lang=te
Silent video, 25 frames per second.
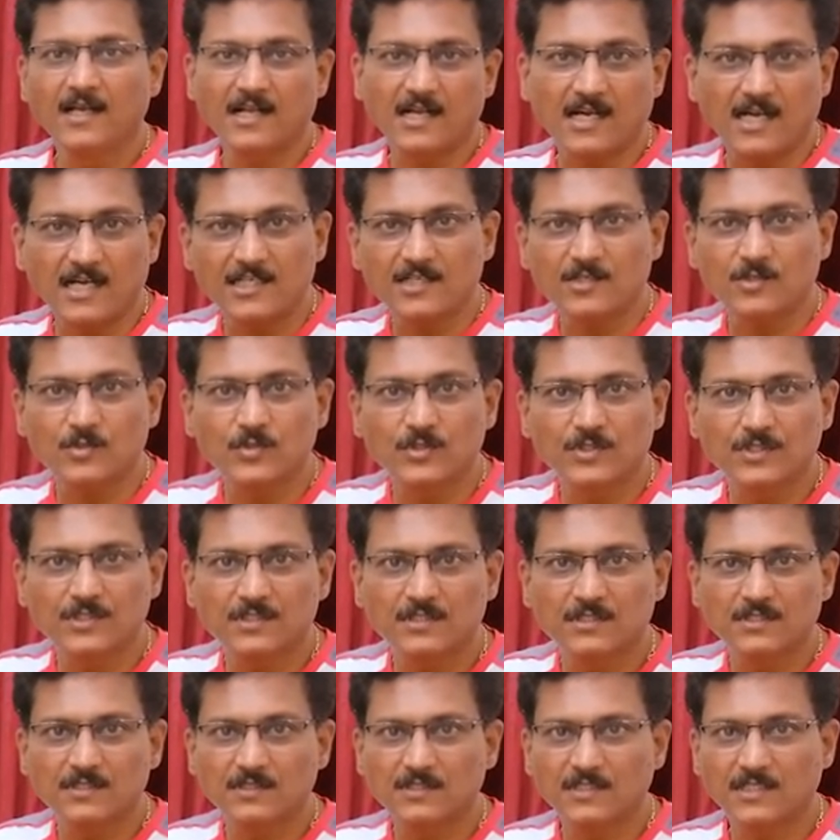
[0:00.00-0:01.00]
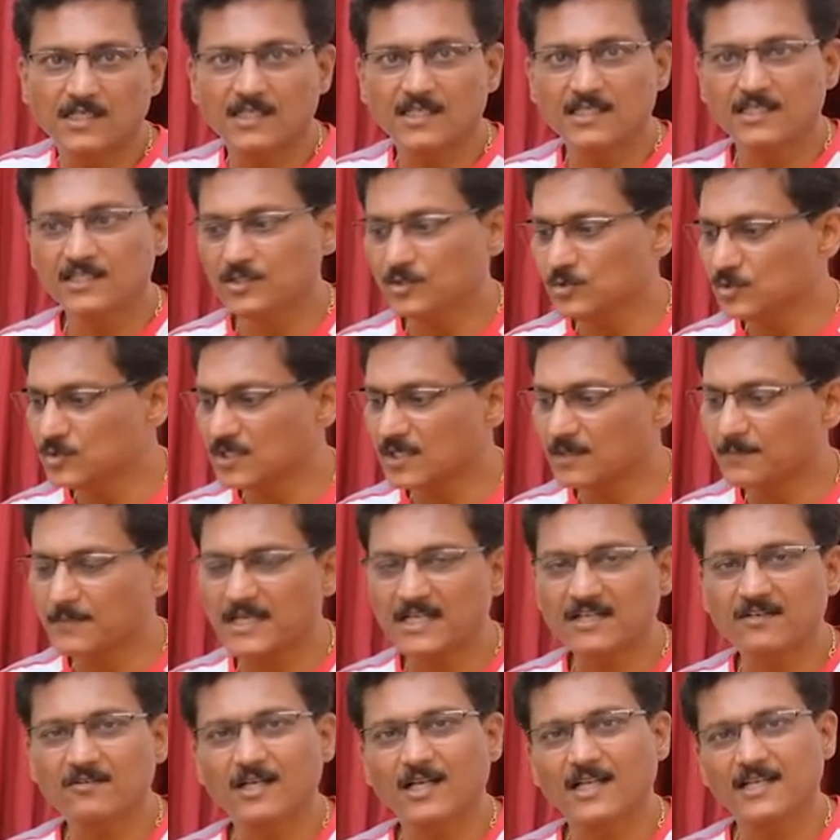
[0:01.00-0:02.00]
కార్టూన్ దాని యూజర్
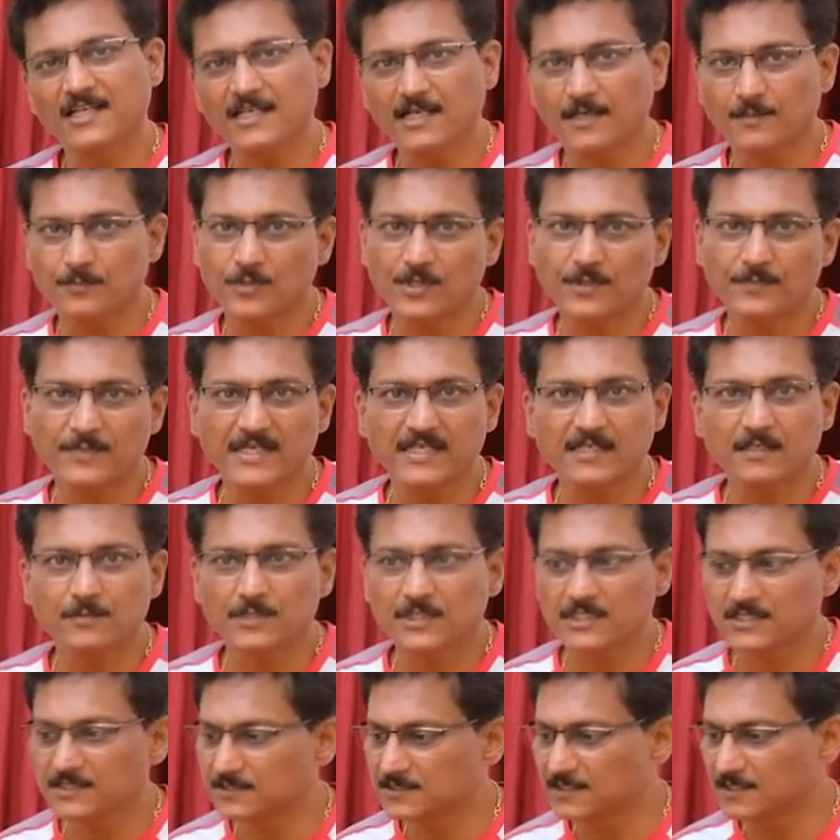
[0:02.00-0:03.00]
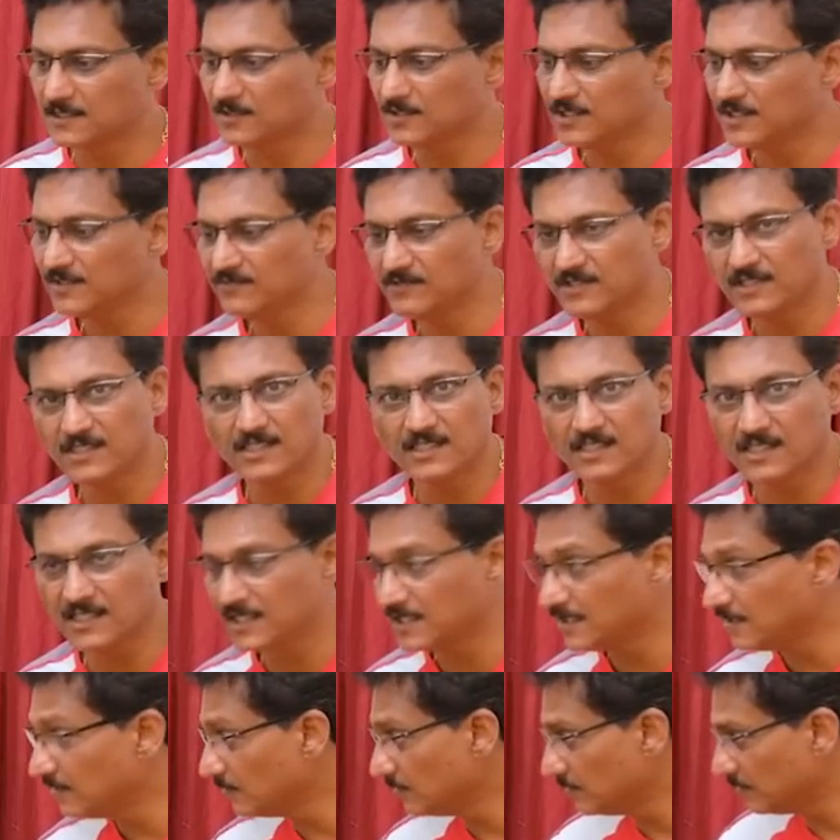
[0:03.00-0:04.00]
మాన్యువల్ అన్నీ అప్పుడే బయటపడేసాను ఇవి
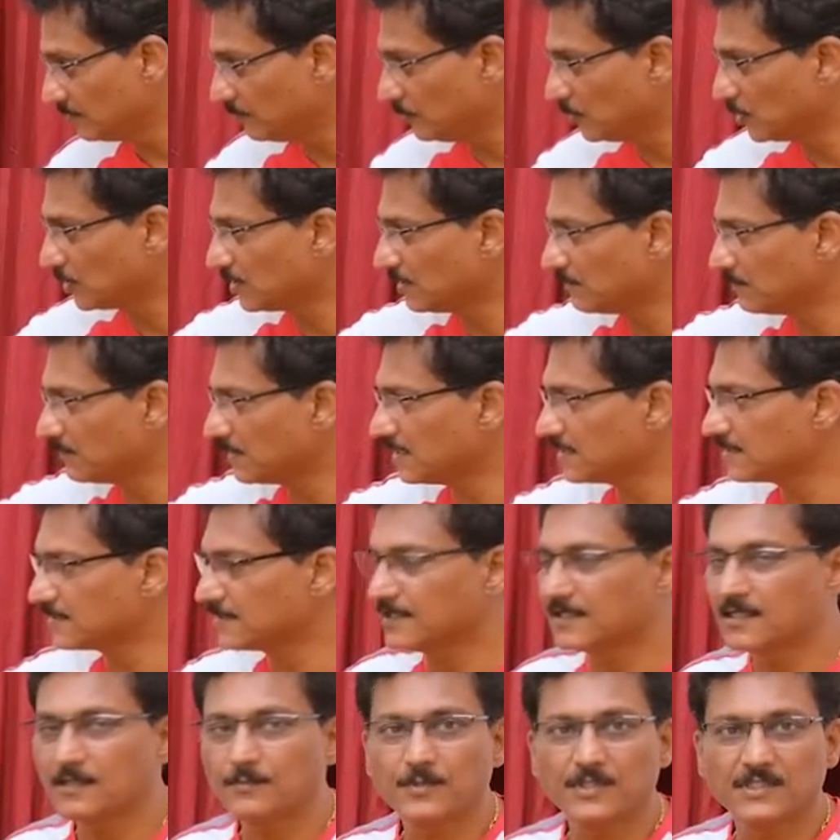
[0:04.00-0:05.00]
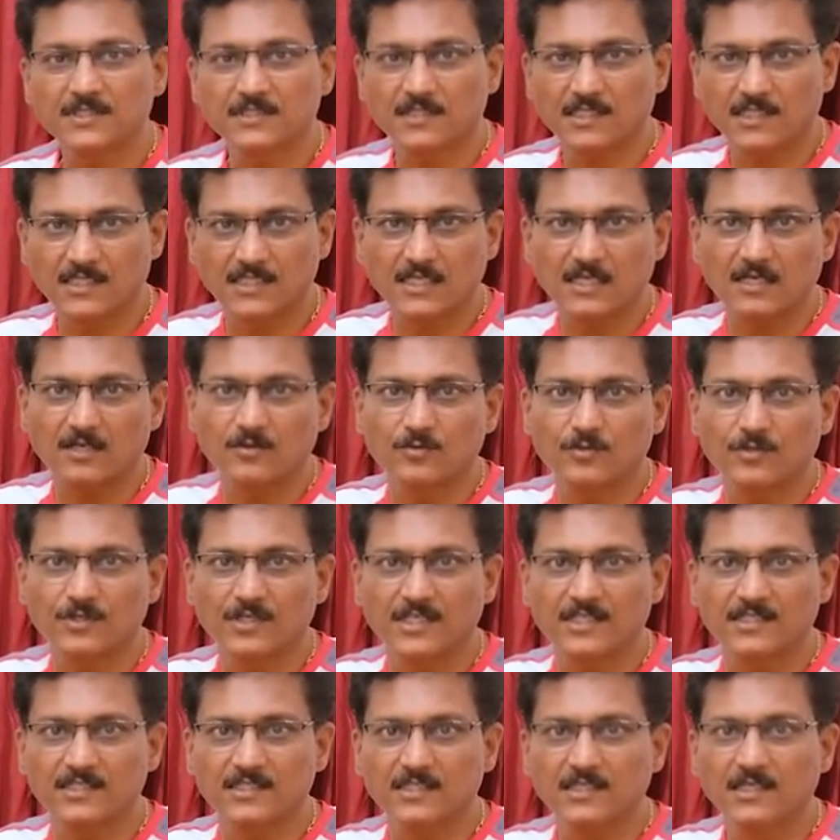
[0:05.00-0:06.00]
నేను మొత్తం నా సెటప్ అంతా ఇట్లా
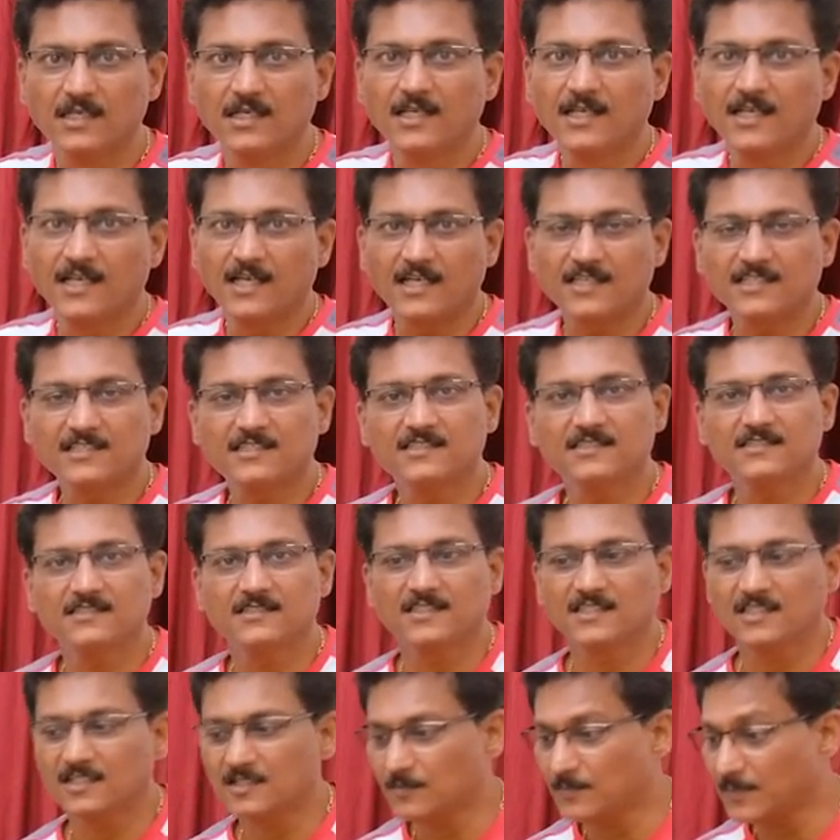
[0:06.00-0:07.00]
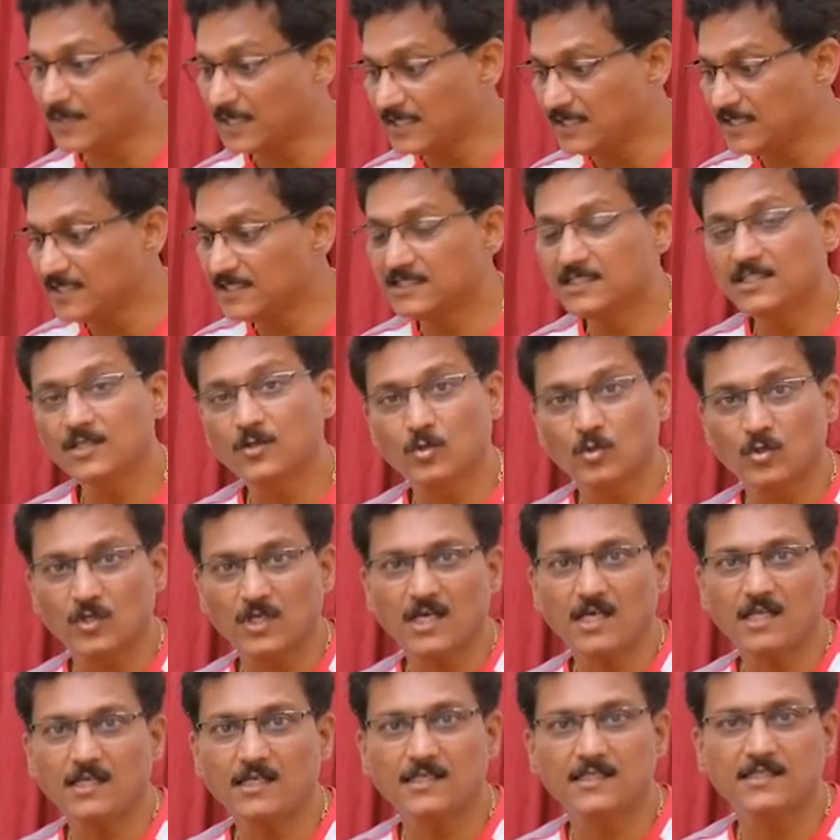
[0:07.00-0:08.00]
ఉండేది అయితే ఇంకా మళ్ళీ ఇది కొనాలి